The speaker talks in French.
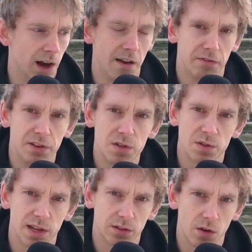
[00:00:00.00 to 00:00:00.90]
la vie
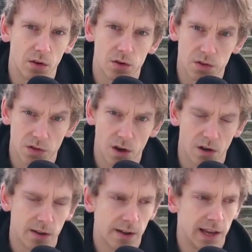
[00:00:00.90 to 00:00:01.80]
sous cet angle
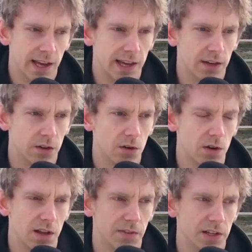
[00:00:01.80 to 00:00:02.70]
seul et
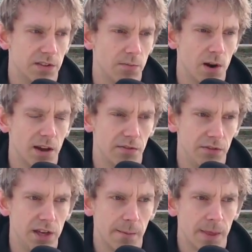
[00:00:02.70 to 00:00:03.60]
que effectivement la
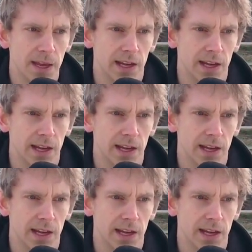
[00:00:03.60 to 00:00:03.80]
vie